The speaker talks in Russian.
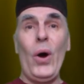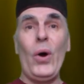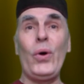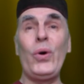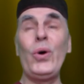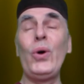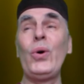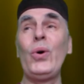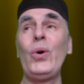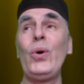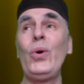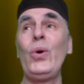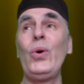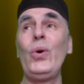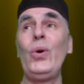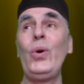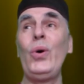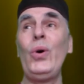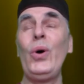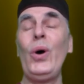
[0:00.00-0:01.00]

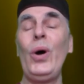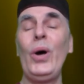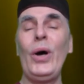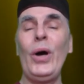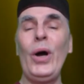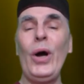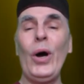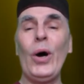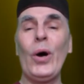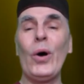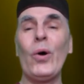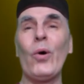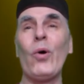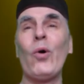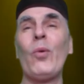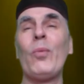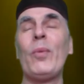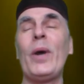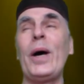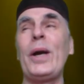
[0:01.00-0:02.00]
Фу,
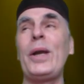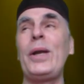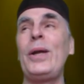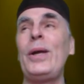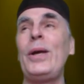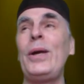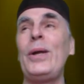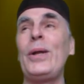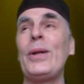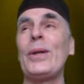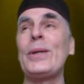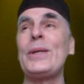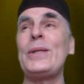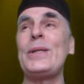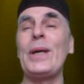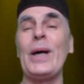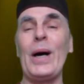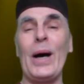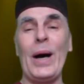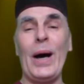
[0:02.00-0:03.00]

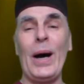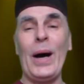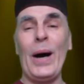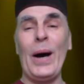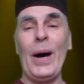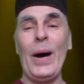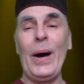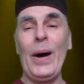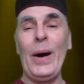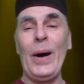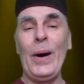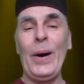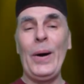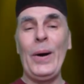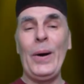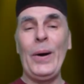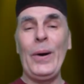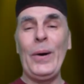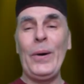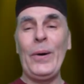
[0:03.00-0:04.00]
уморился.
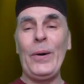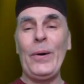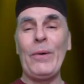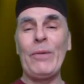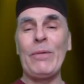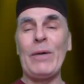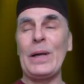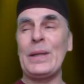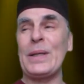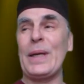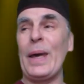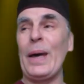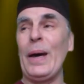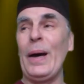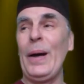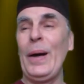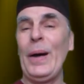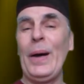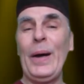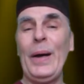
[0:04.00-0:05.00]

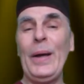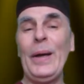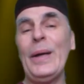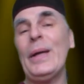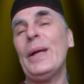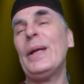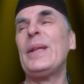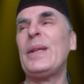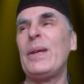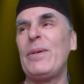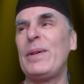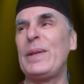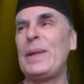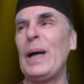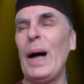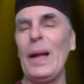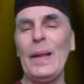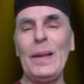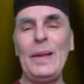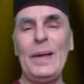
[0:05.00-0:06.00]
Ваське, ты
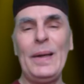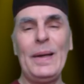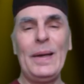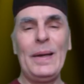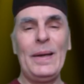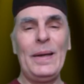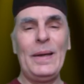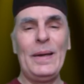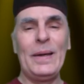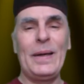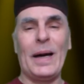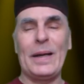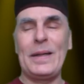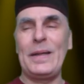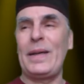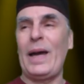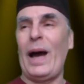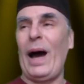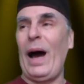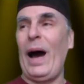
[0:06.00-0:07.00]
видал,
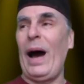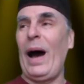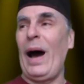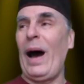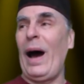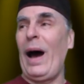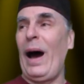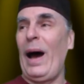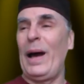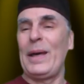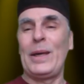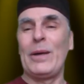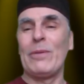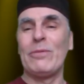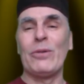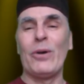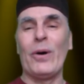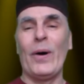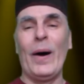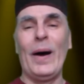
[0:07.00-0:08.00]
как я
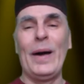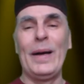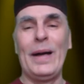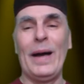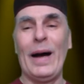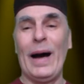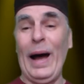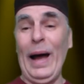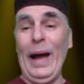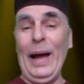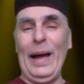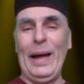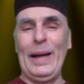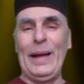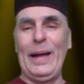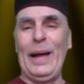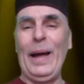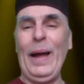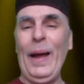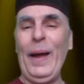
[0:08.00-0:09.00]
его а?
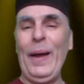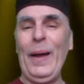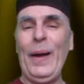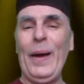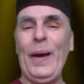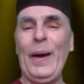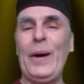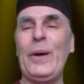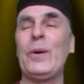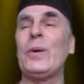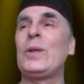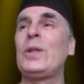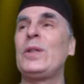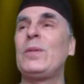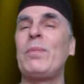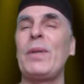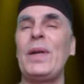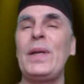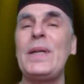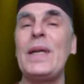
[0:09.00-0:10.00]

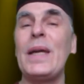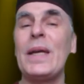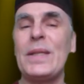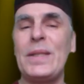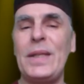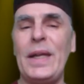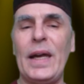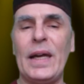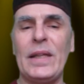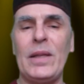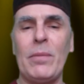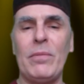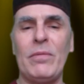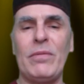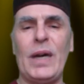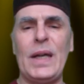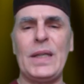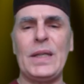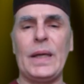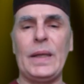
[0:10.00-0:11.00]
Хочет присесть
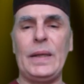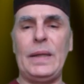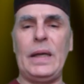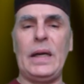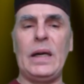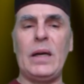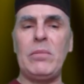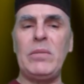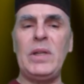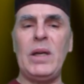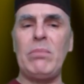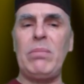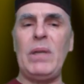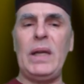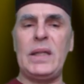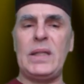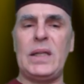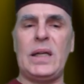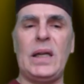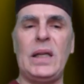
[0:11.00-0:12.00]
рядом. Васька, ты ко мне
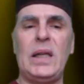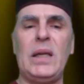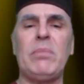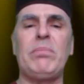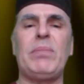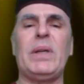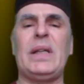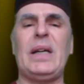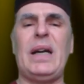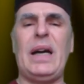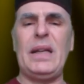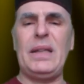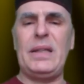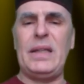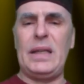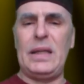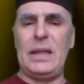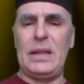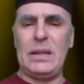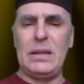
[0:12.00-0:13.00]
близко не
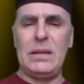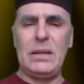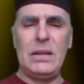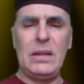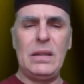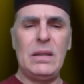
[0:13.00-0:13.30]
подходи.